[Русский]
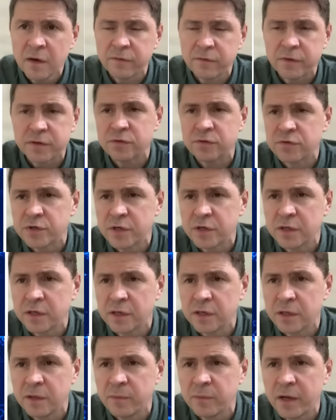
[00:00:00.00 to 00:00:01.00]
в разрушении
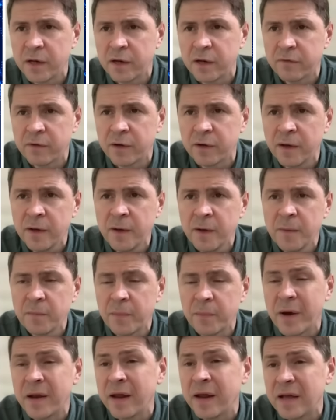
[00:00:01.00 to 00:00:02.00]
глобального
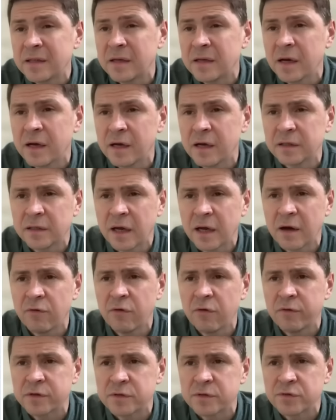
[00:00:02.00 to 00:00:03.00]
порядка как
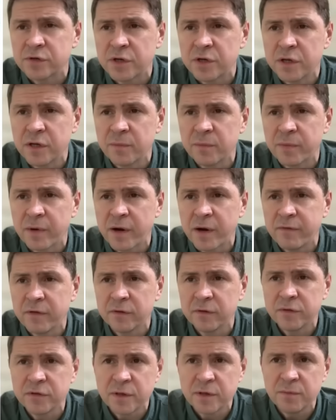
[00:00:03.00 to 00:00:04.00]
такового, в разрушении правил.
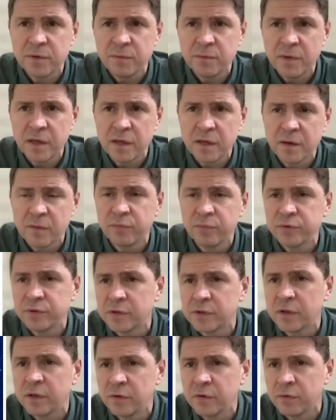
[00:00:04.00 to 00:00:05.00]
Но, тем не менее,
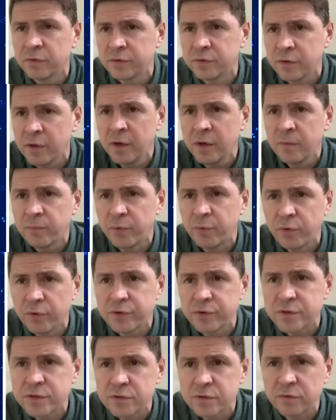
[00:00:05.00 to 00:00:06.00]
будет ли он
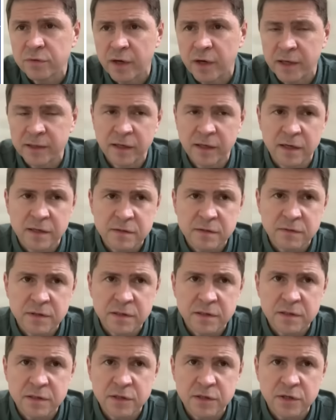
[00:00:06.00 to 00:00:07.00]
полностью
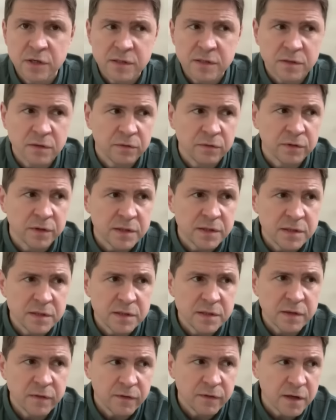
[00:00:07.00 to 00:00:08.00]
отказываться сейчас от
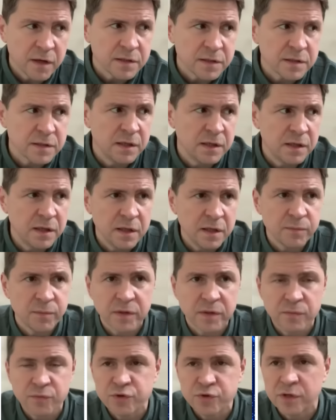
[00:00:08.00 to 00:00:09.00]
Российской Федерации? Нет,
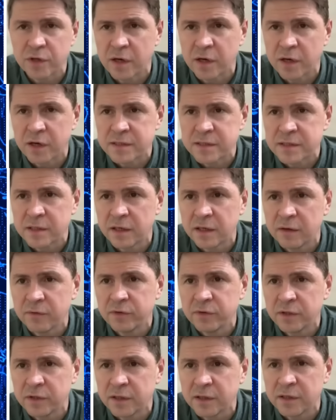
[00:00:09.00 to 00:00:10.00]
потому что как раз-таки
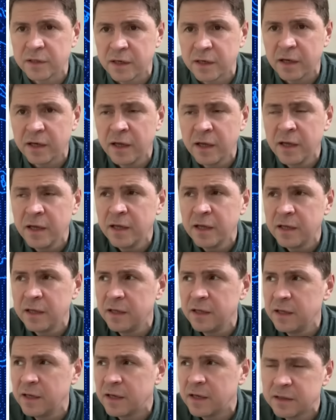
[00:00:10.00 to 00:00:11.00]
вот это
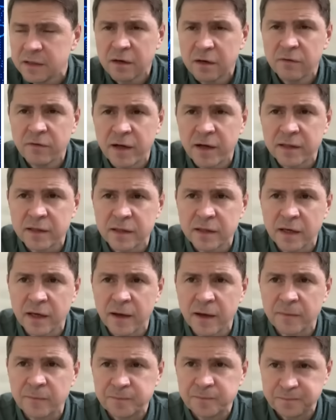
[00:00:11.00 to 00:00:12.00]

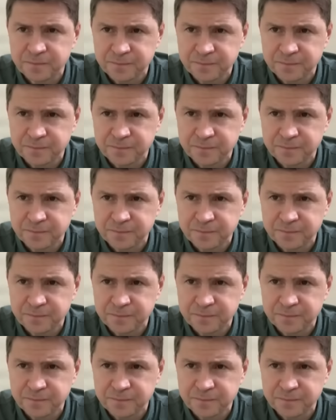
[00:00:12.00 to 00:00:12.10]
неадекватная